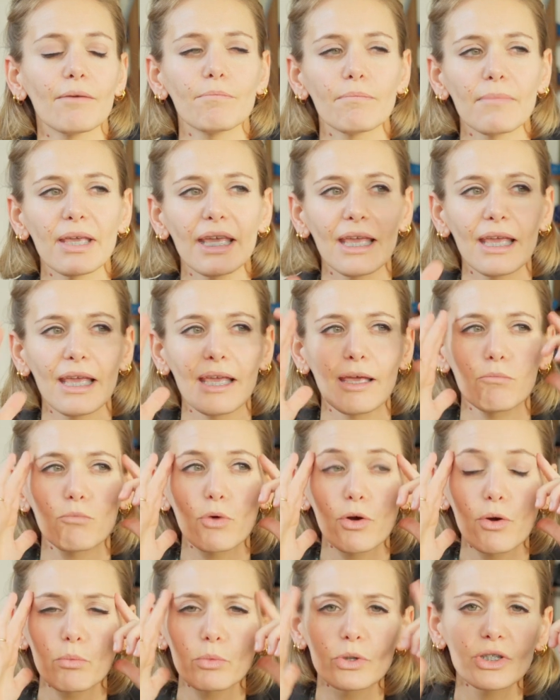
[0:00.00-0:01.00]
me
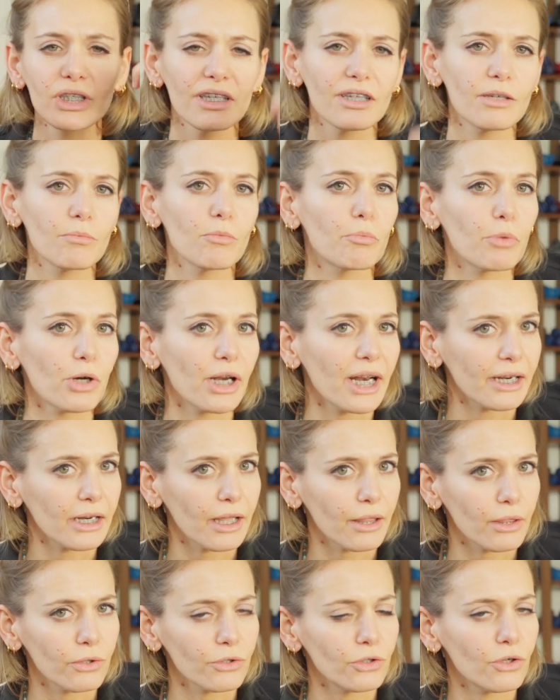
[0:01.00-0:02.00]
muevo muchísimo por la
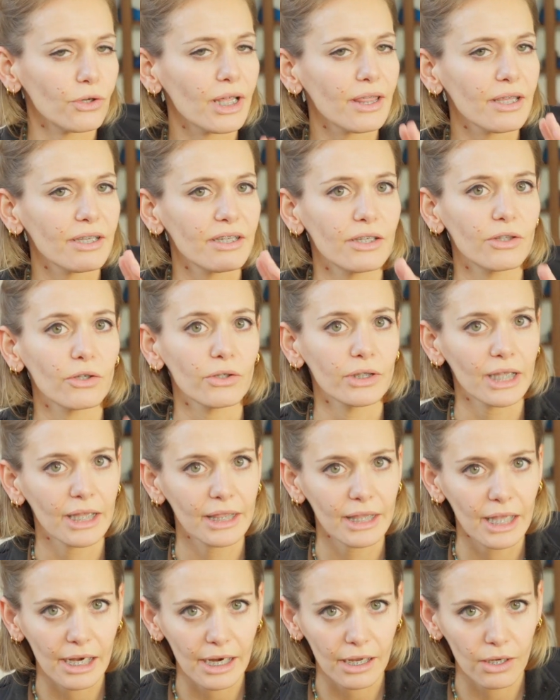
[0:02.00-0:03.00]
razón, yo necesito
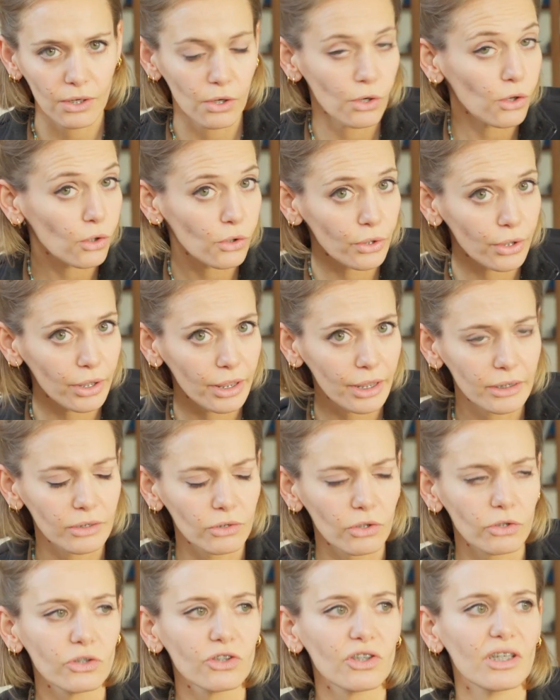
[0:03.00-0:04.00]
entender los
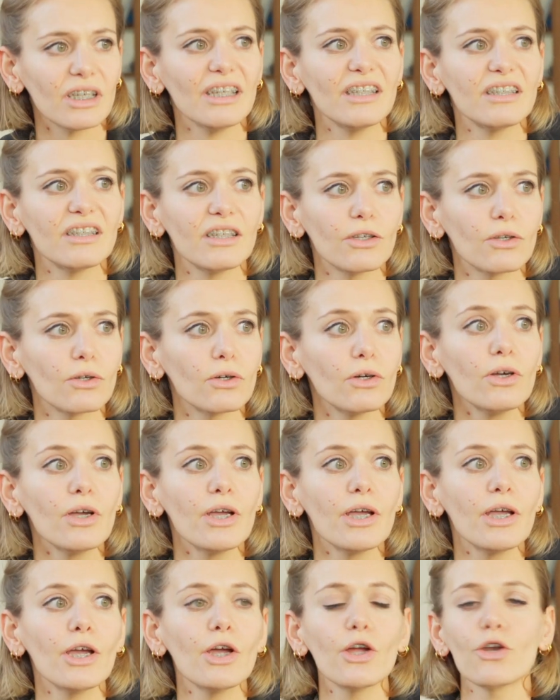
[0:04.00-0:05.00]
conceptos y si no,
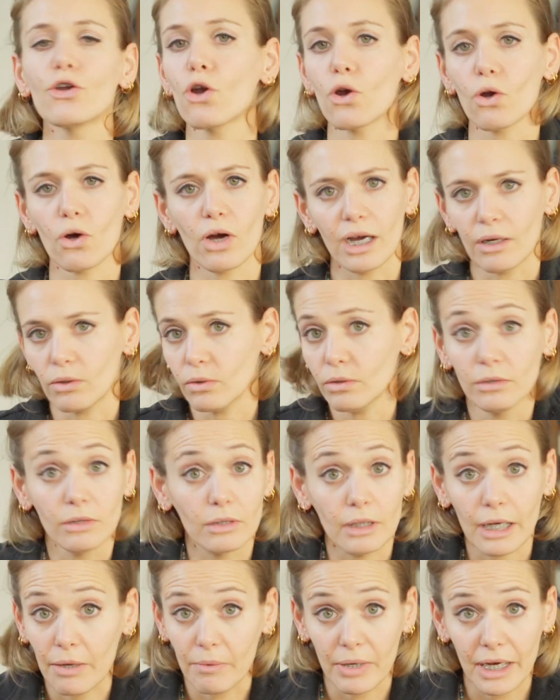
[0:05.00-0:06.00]
no los hago,
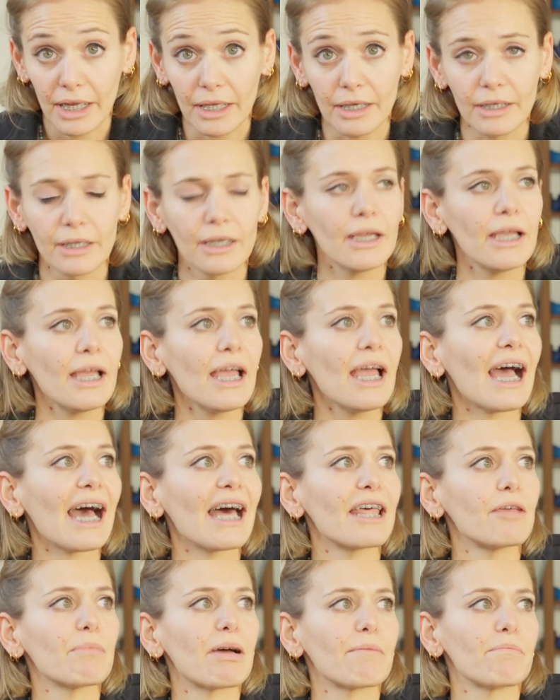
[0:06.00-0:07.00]
la verdad.
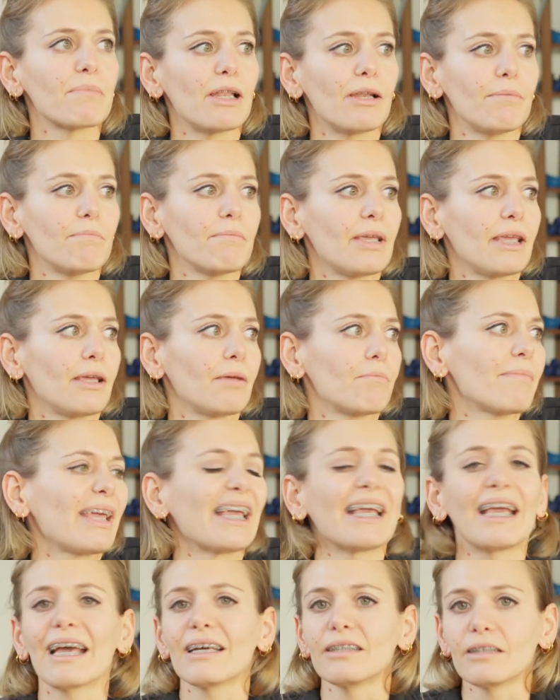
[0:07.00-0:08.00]
Además, me,
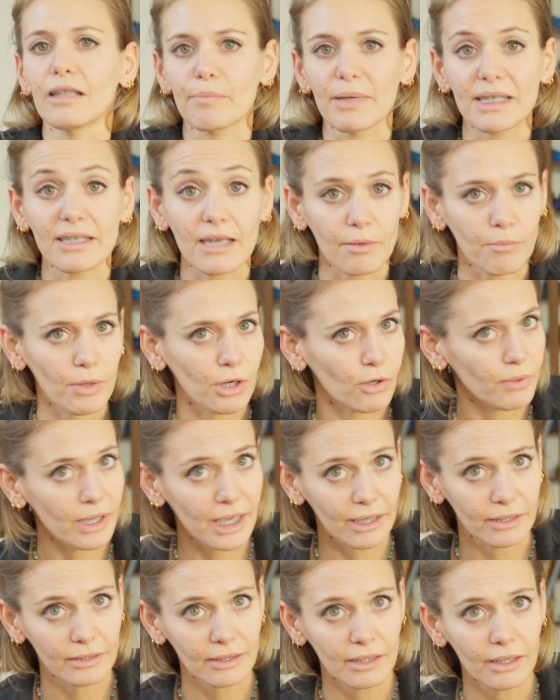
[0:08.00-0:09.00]
encanta pasármelo
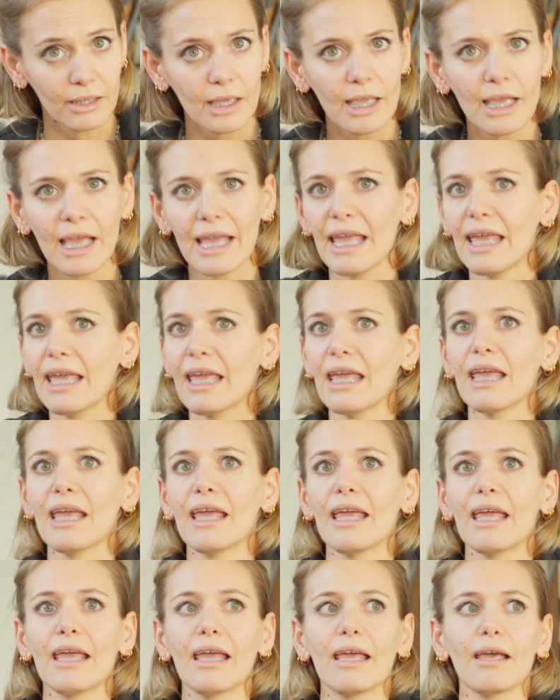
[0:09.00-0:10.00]
bien,
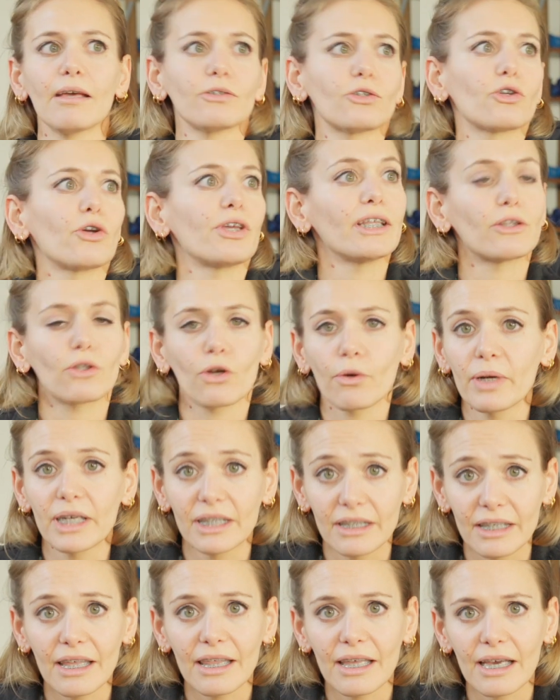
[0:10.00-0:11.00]
eh, soy
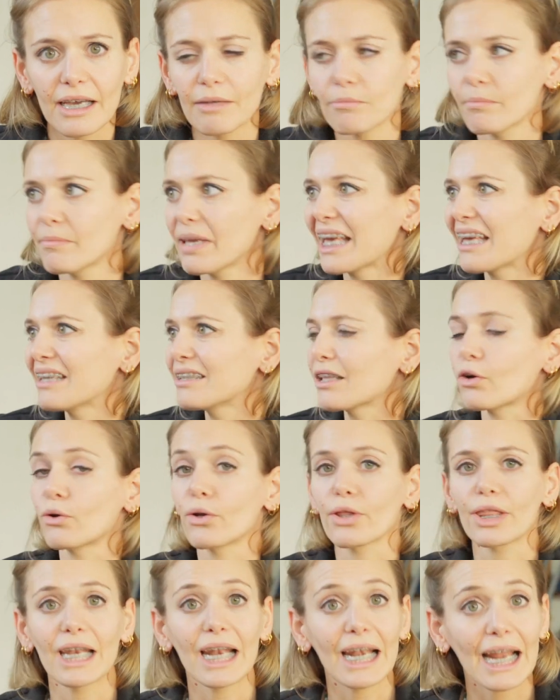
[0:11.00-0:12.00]
extrovertida, me encanta
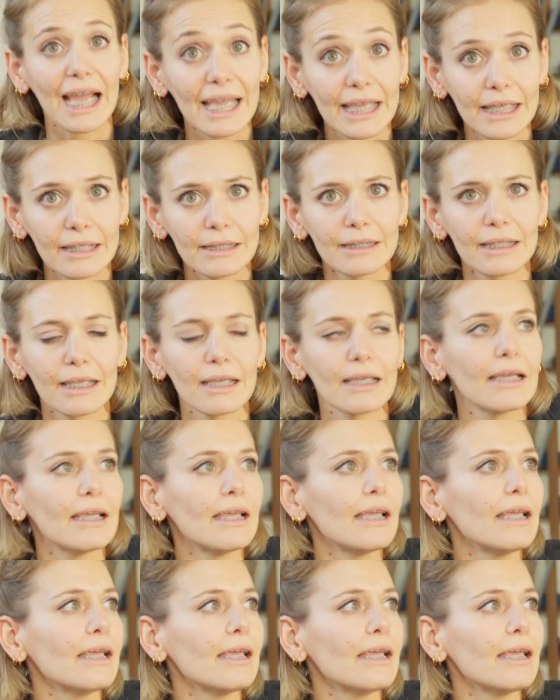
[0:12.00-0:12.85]
conocer a la gente,